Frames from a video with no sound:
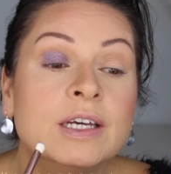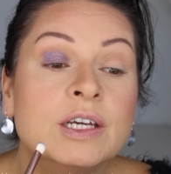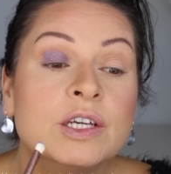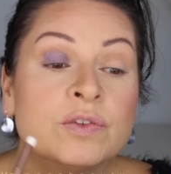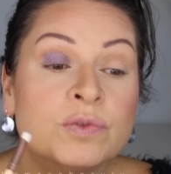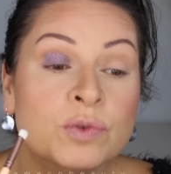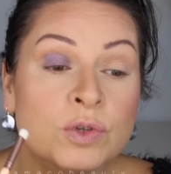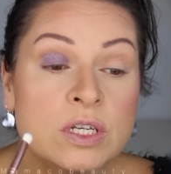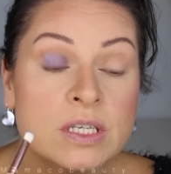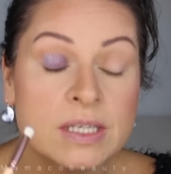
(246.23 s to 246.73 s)

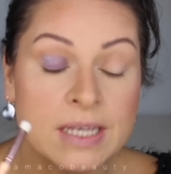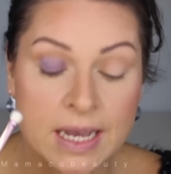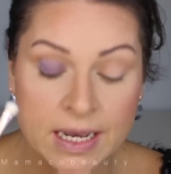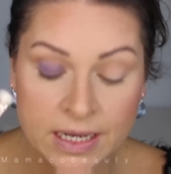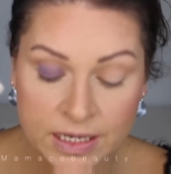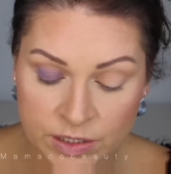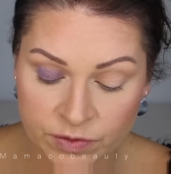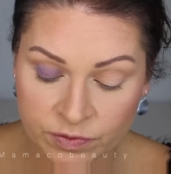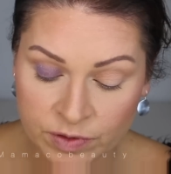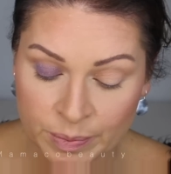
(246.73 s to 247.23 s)
Ich würde
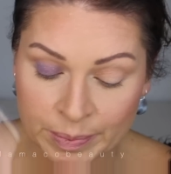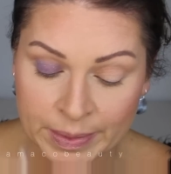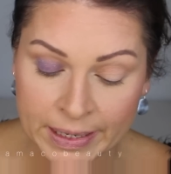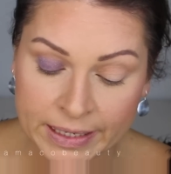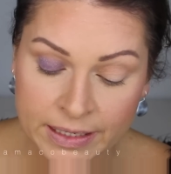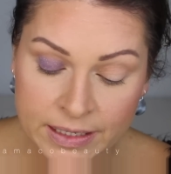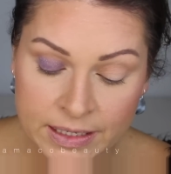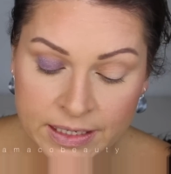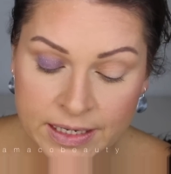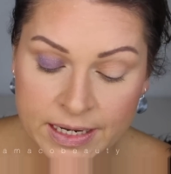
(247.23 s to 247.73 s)
sagen, ich
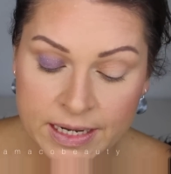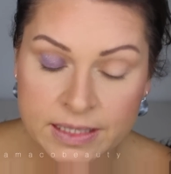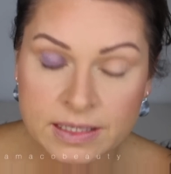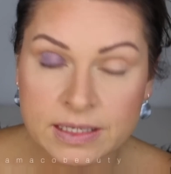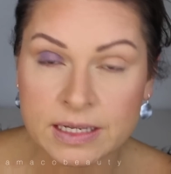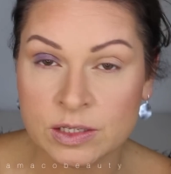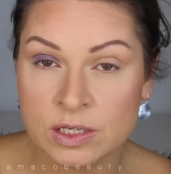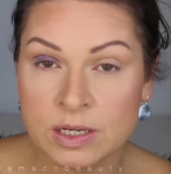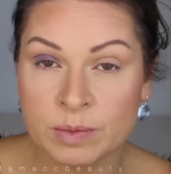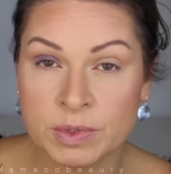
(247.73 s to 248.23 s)
verblende
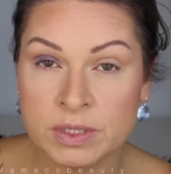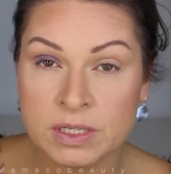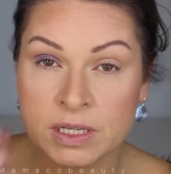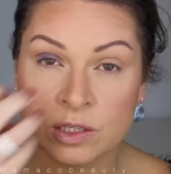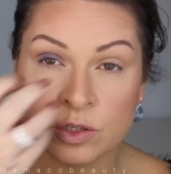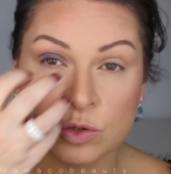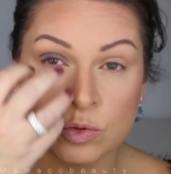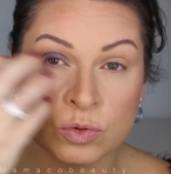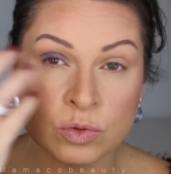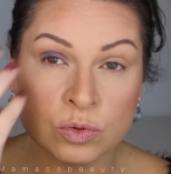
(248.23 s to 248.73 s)
jetzt, also ich habe das
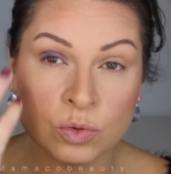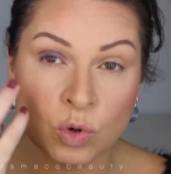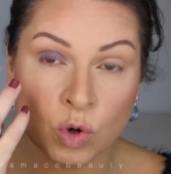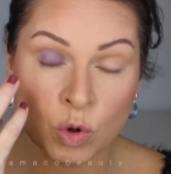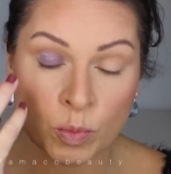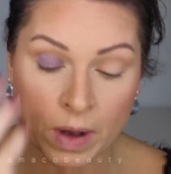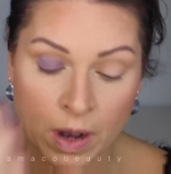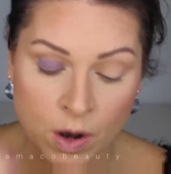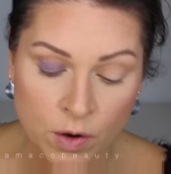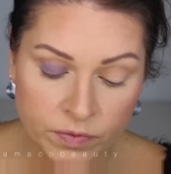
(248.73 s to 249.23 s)
jetzt nur so
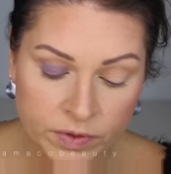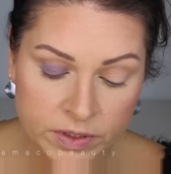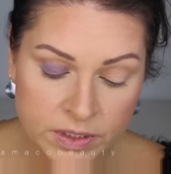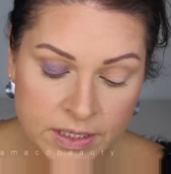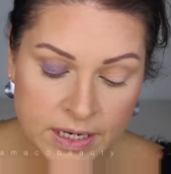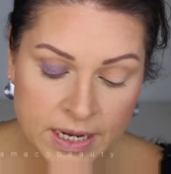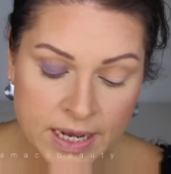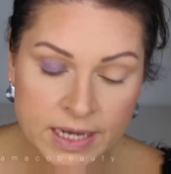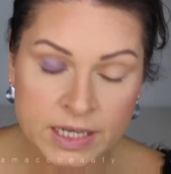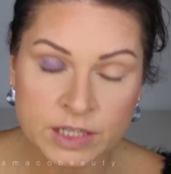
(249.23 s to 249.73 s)
grob
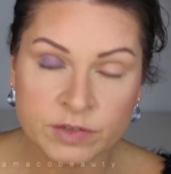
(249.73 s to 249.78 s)
aufgetragen,